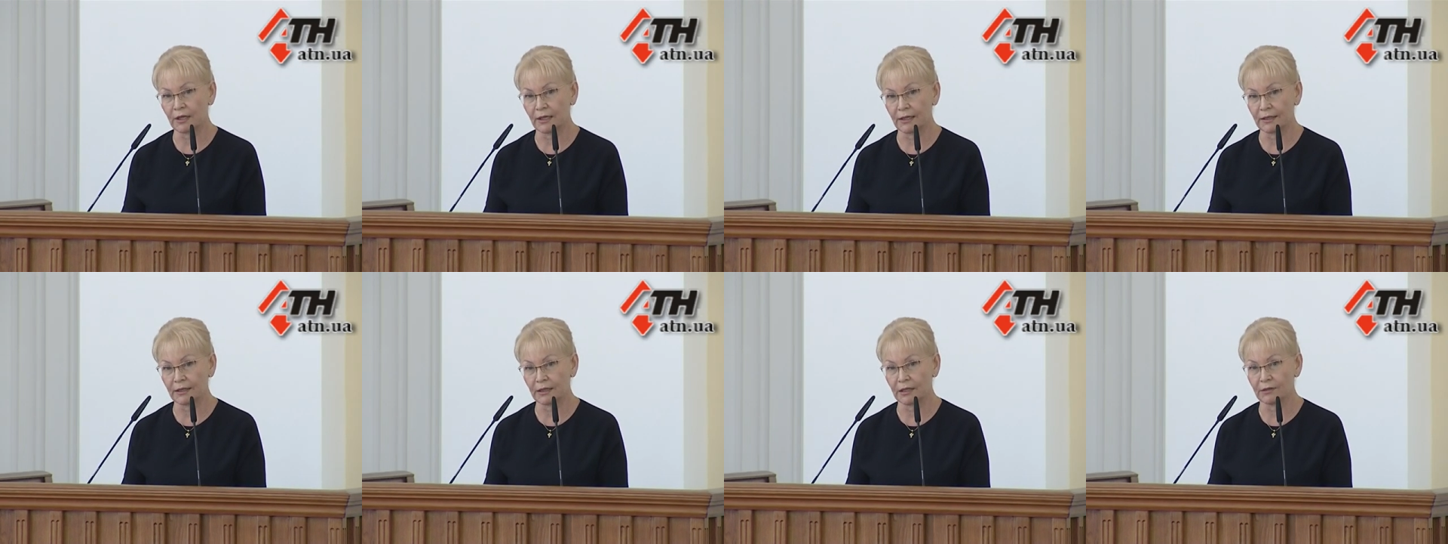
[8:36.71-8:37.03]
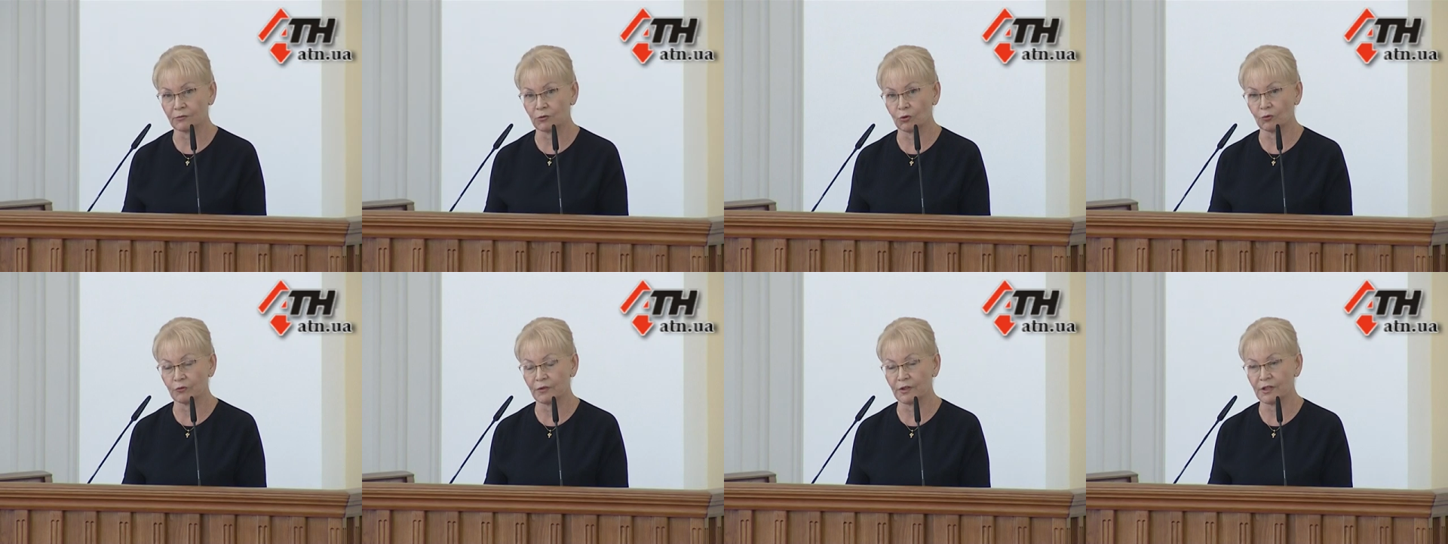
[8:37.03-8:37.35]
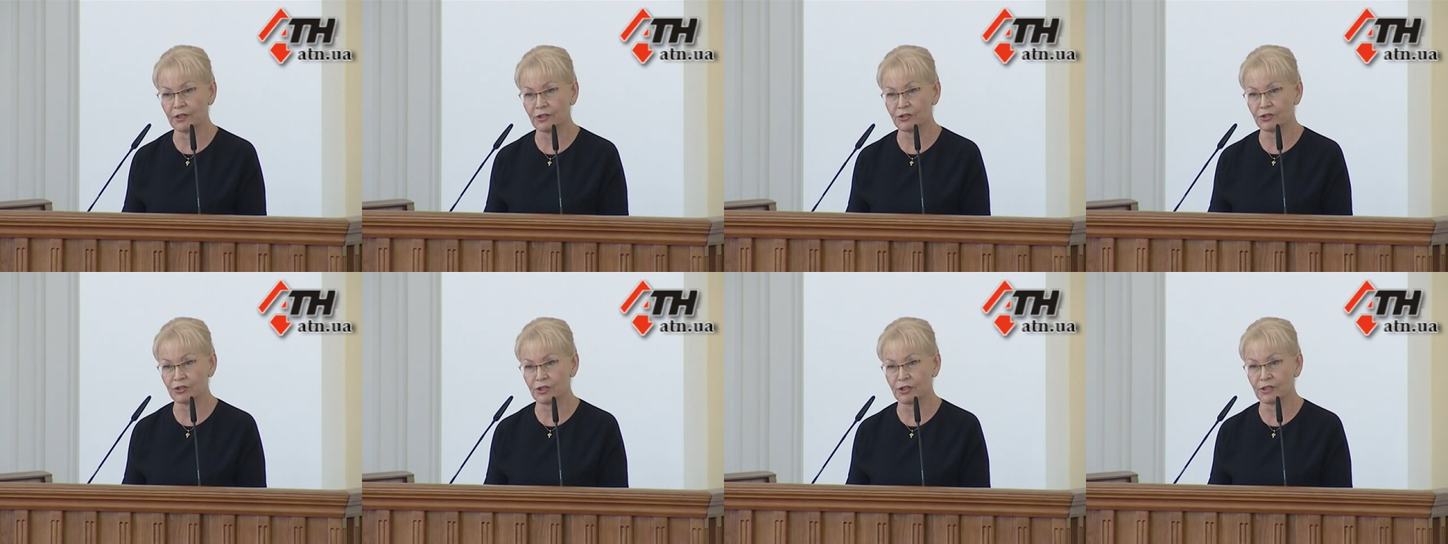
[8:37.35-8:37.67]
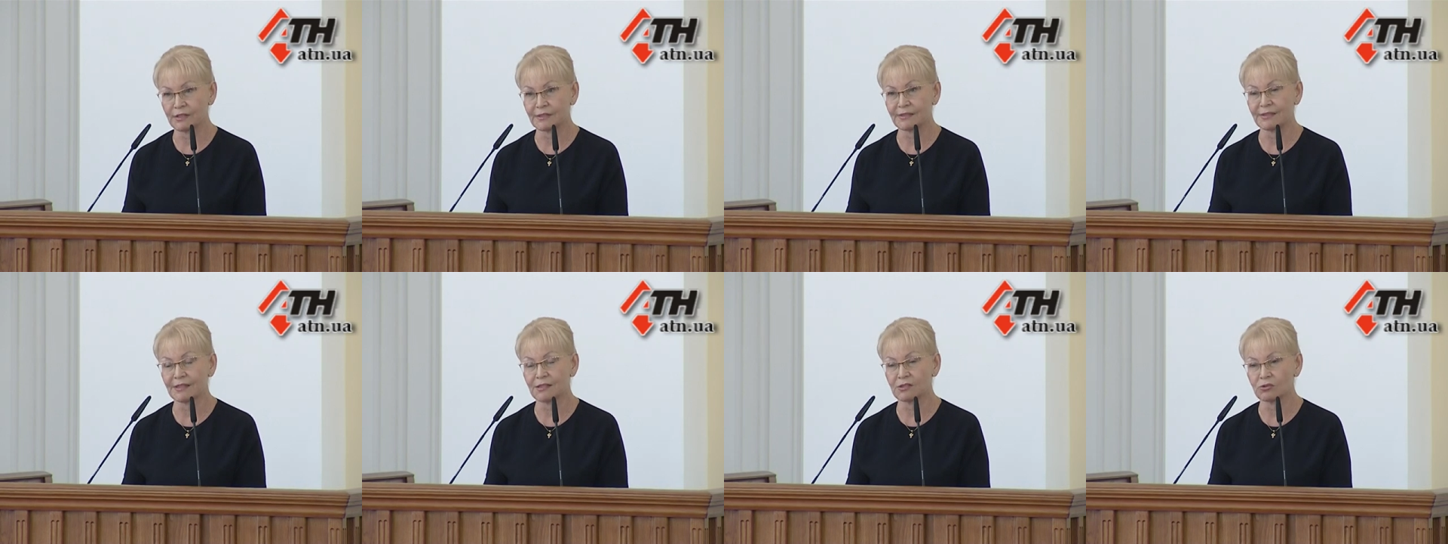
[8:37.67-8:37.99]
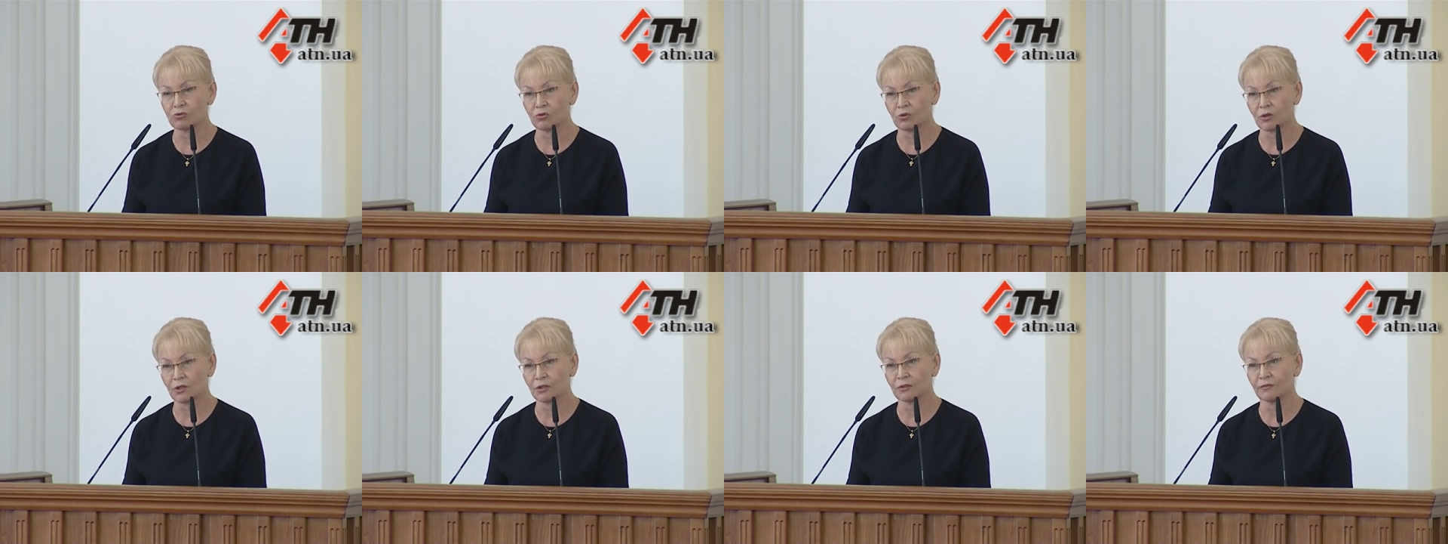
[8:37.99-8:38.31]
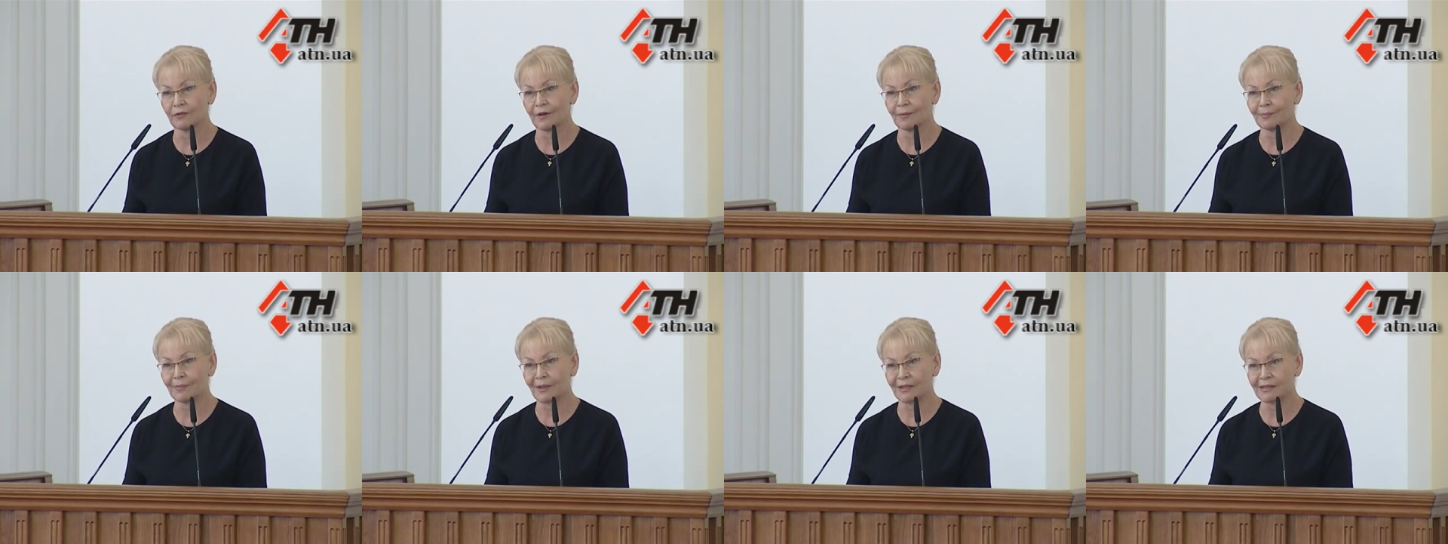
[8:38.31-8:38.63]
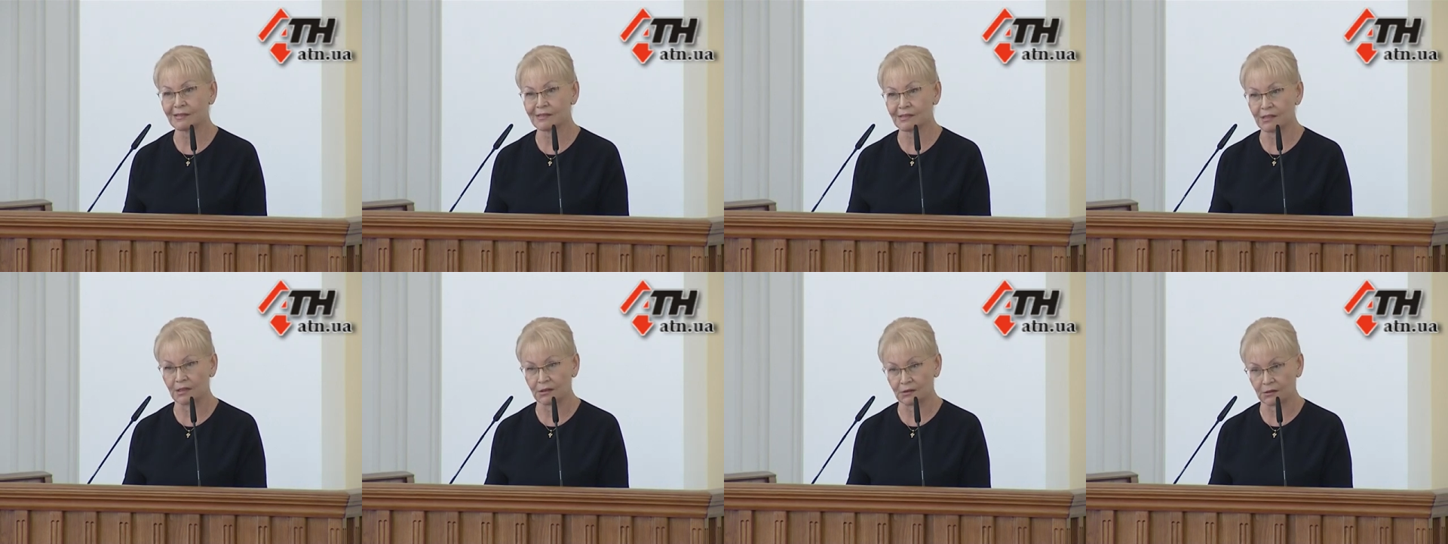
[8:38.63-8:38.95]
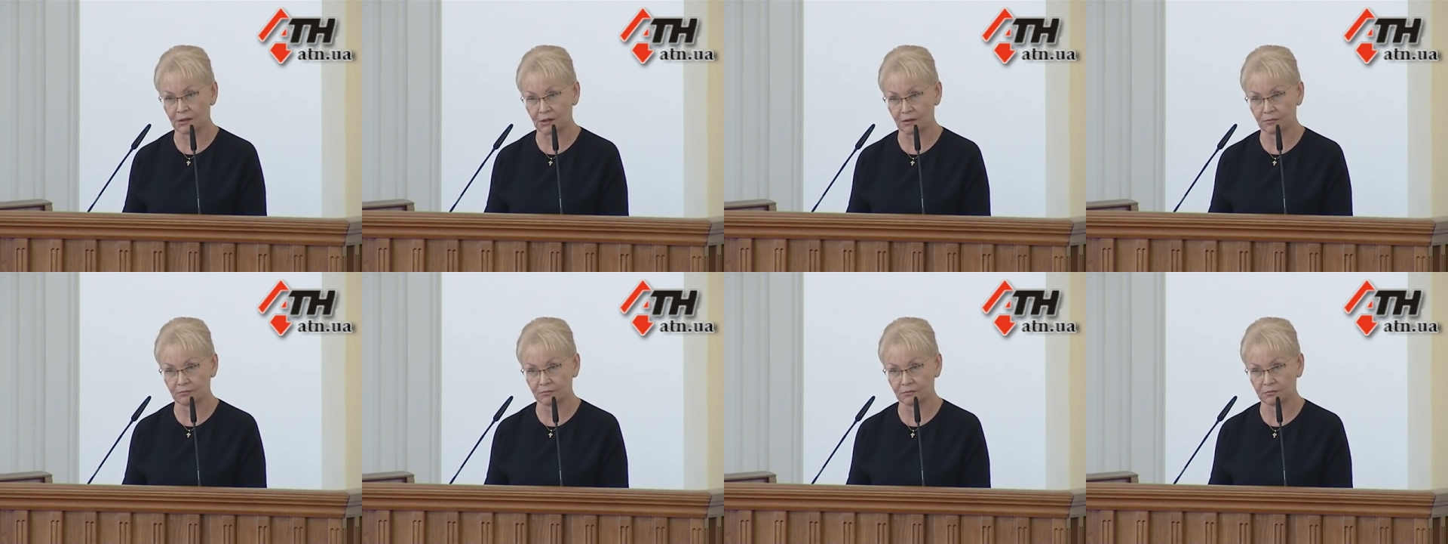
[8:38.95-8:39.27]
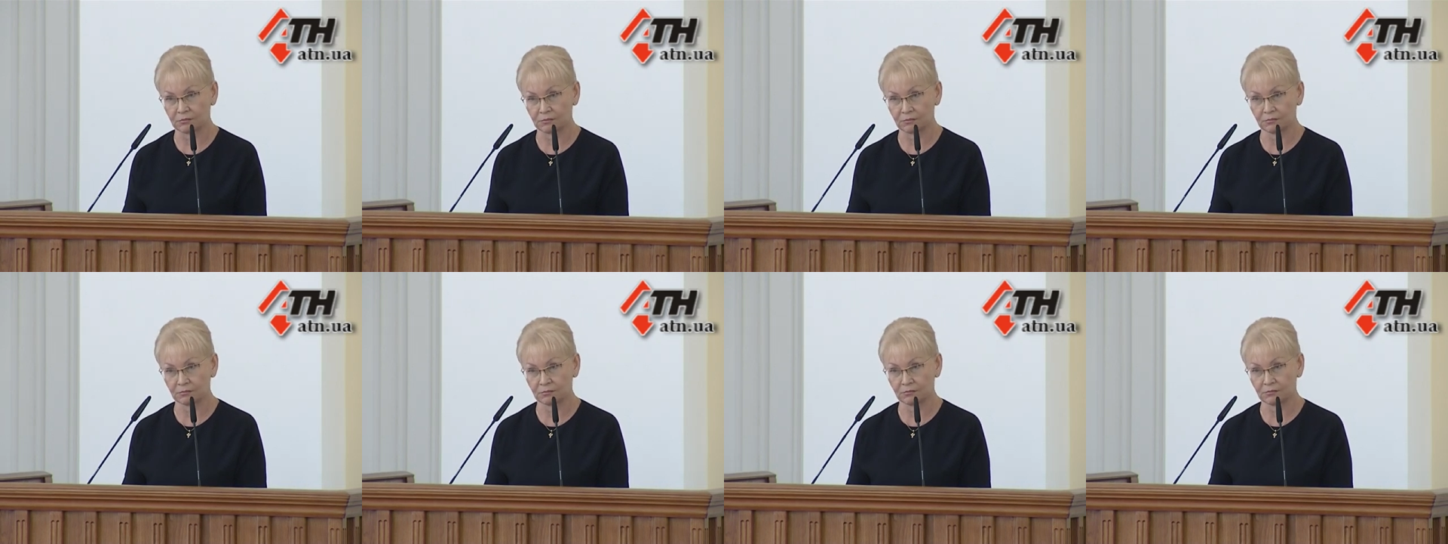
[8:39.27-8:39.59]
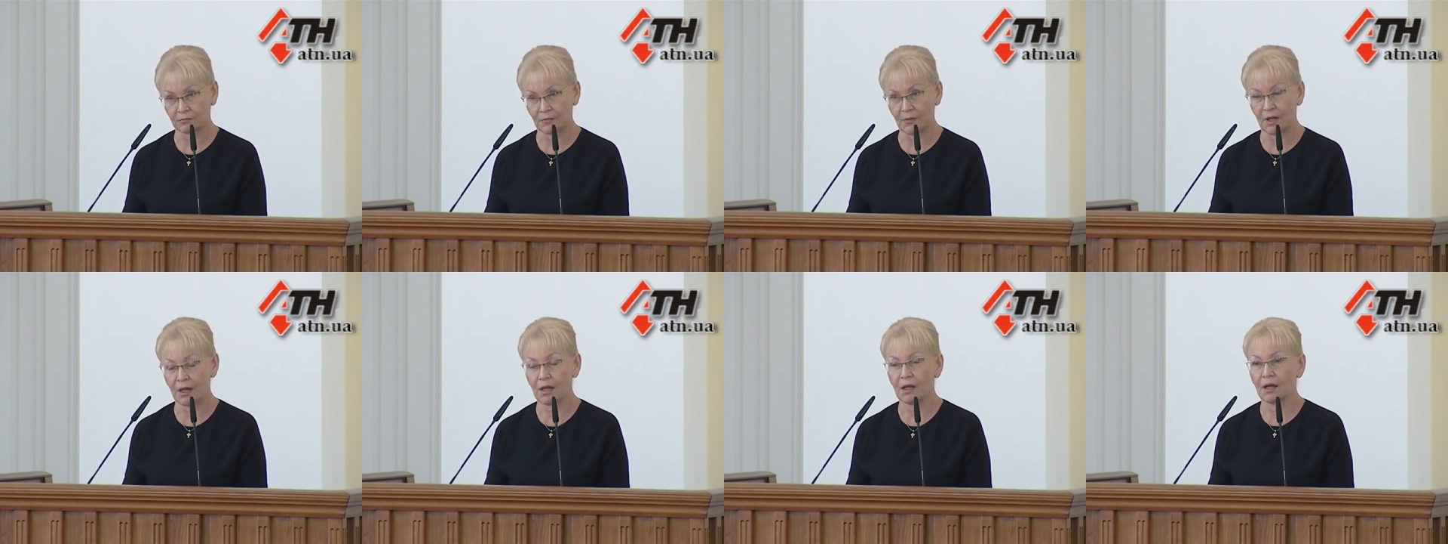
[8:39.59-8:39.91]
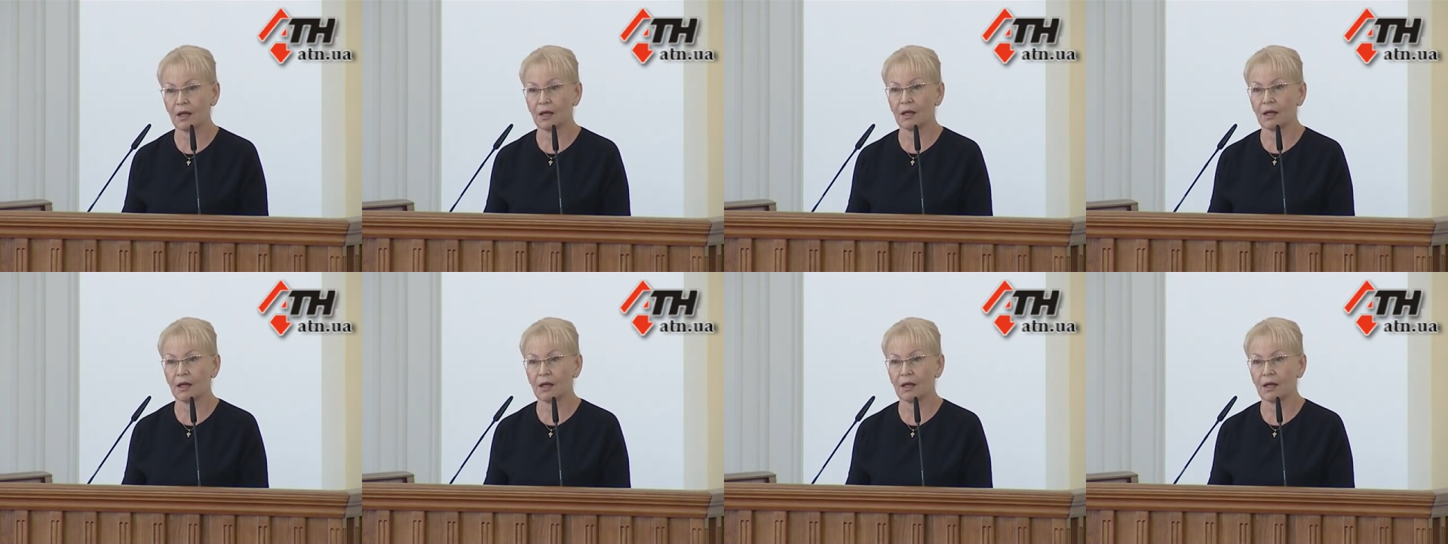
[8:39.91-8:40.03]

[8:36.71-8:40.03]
Харькова увеличились на 42%. Ага.